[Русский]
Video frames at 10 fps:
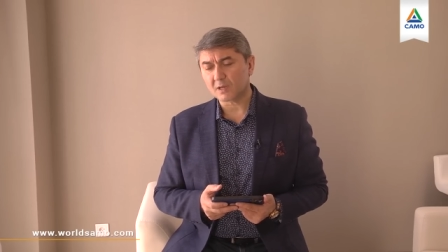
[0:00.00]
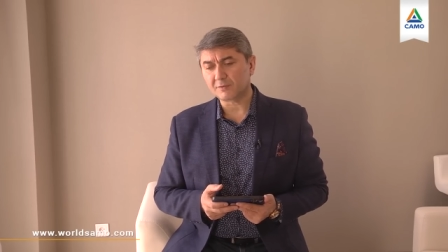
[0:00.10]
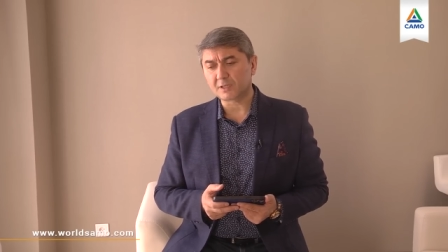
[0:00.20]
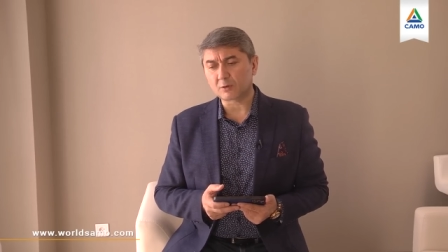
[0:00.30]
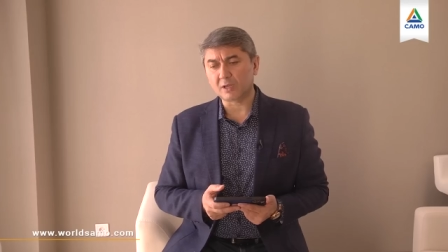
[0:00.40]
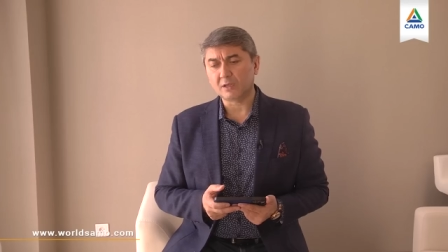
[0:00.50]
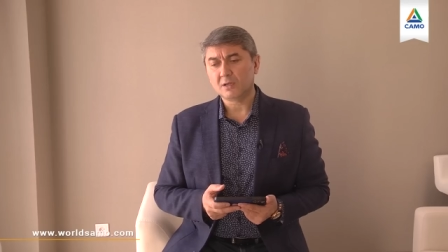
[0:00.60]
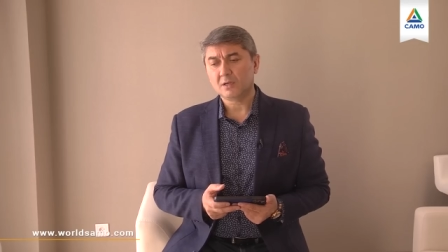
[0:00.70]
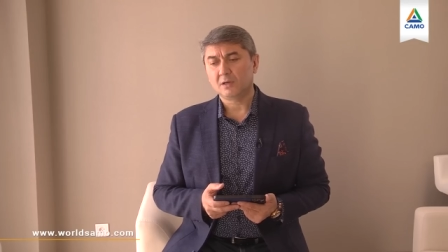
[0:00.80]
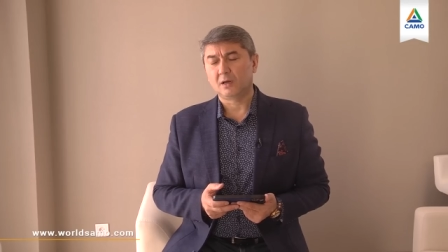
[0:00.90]
второе
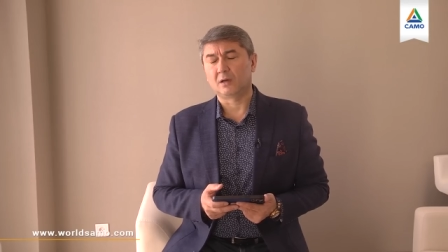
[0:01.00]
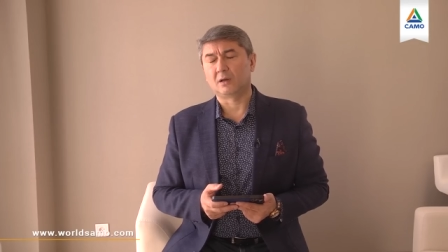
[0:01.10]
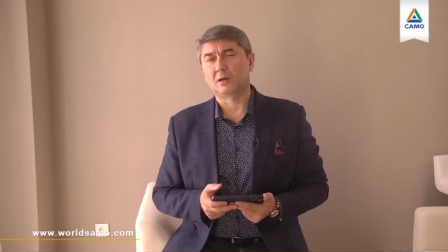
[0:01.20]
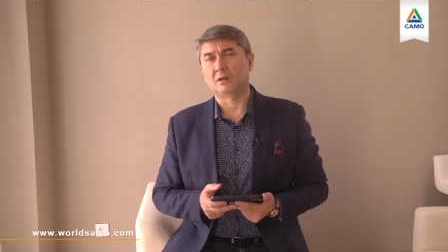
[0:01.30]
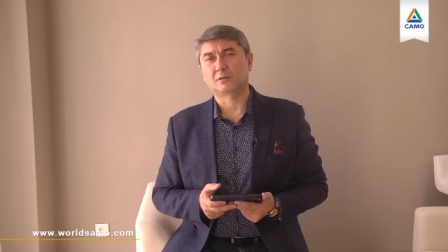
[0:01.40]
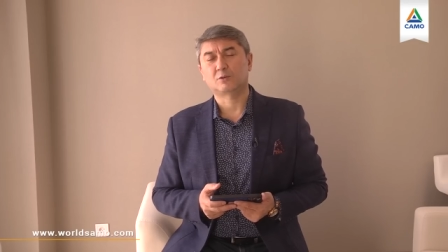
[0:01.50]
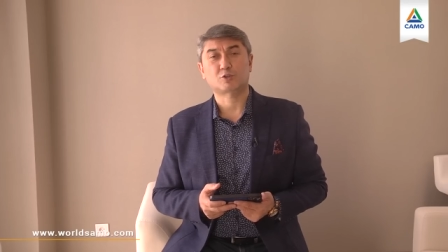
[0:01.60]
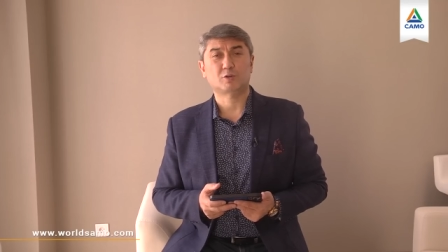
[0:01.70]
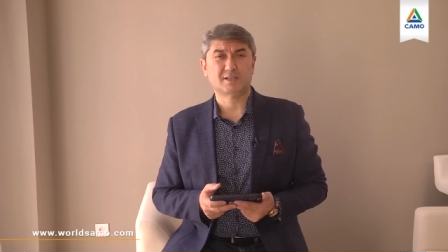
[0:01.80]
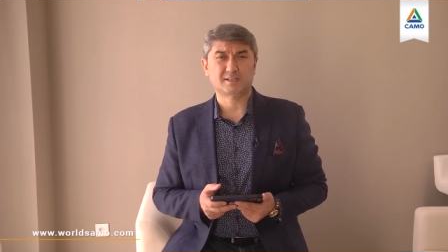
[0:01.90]
э, то,
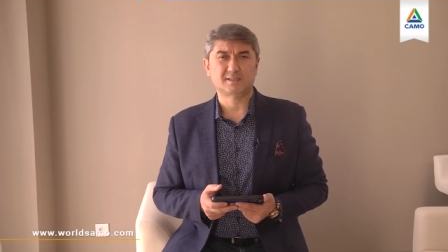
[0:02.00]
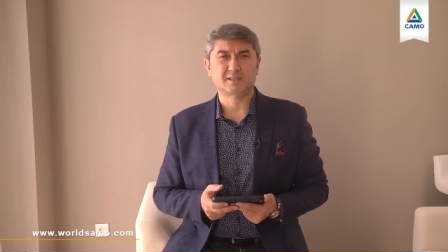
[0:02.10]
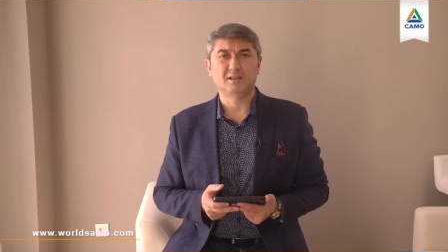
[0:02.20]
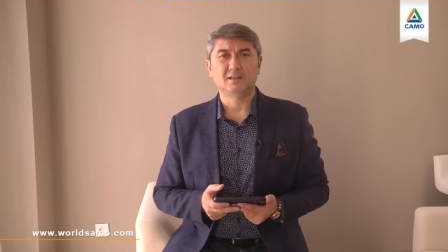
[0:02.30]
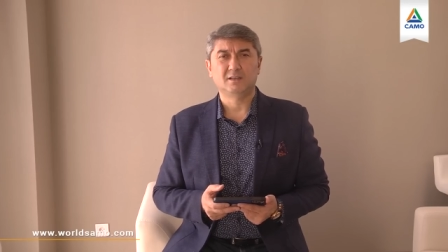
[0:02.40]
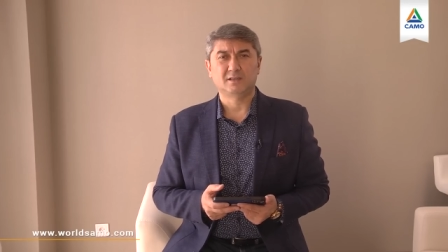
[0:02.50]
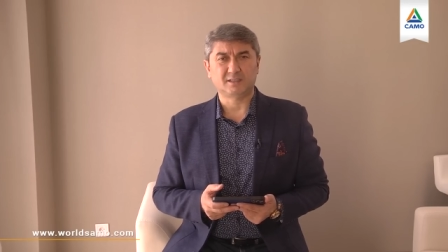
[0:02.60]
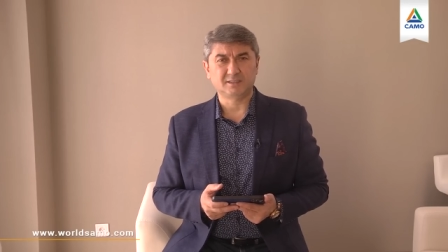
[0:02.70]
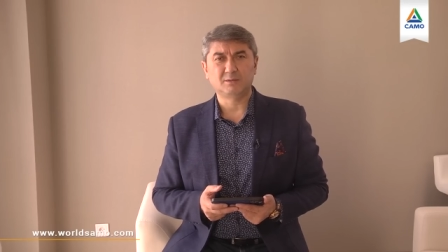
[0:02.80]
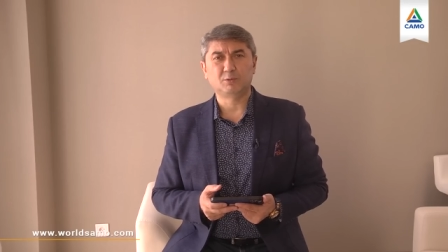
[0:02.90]
что касается
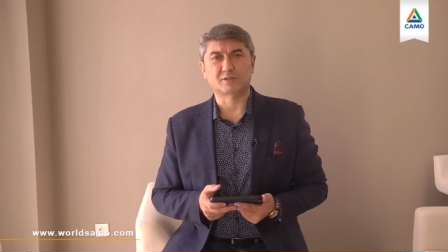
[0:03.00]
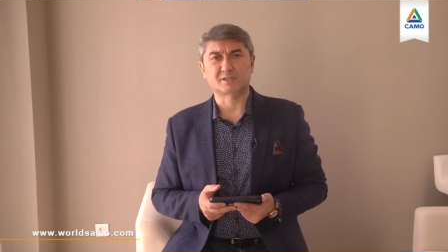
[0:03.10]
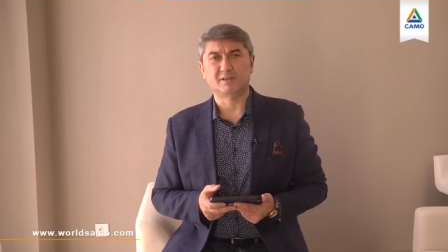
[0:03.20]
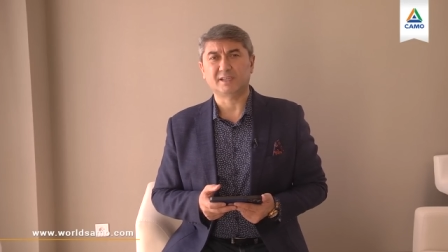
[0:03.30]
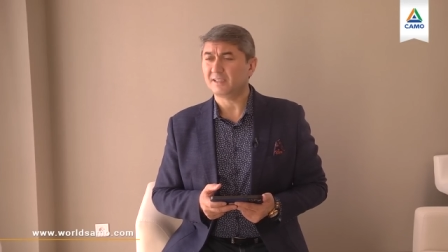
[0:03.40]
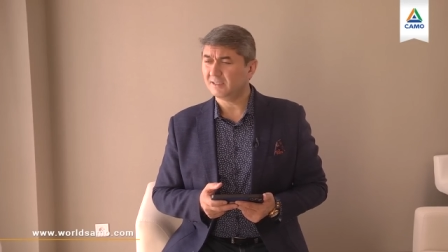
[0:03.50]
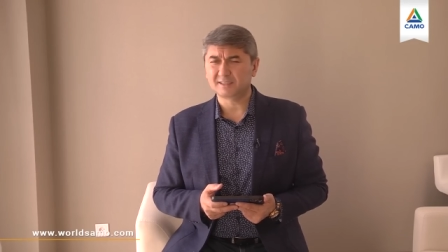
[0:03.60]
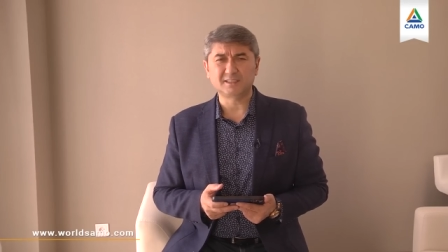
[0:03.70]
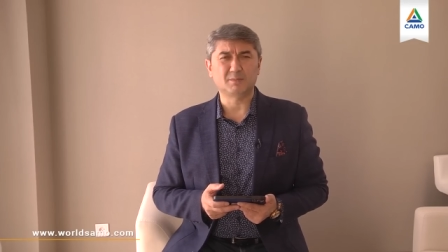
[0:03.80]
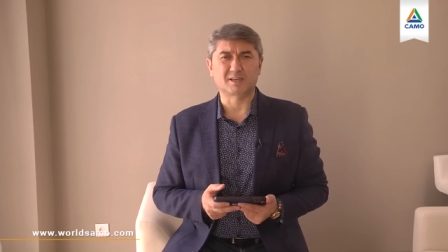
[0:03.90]
единоборства, иди
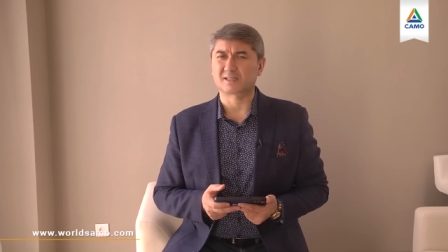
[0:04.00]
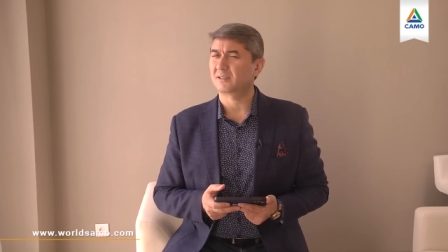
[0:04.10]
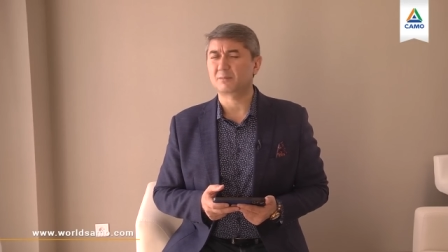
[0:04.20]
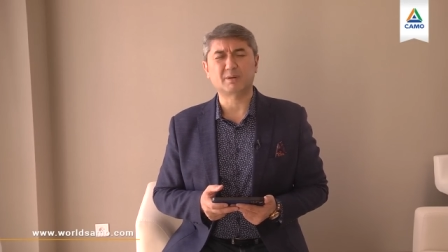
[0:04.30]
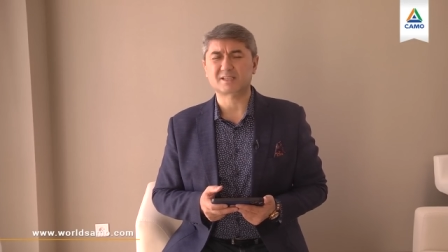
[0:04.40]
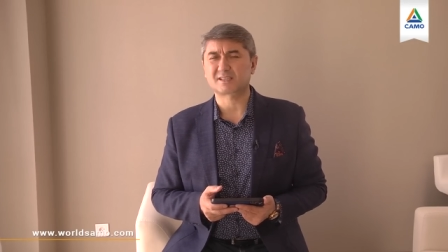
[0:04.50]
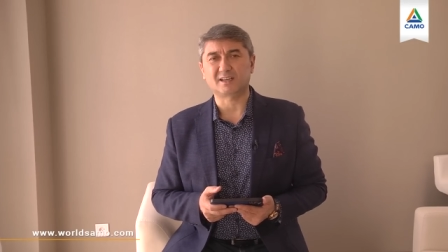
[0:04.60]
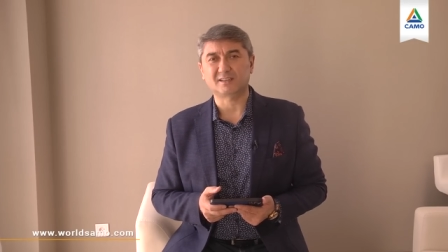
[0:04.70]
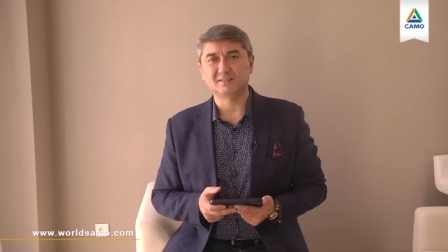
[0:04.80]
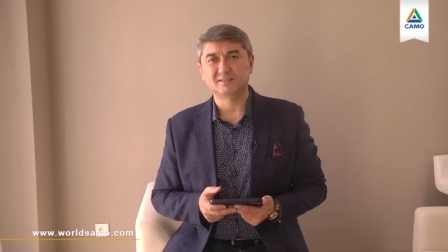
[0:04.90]
занимайся, не
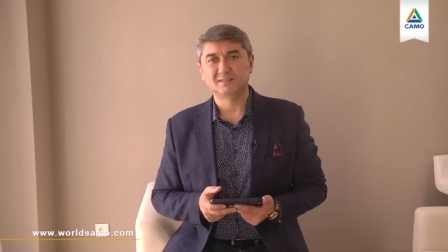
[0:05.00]
бросай.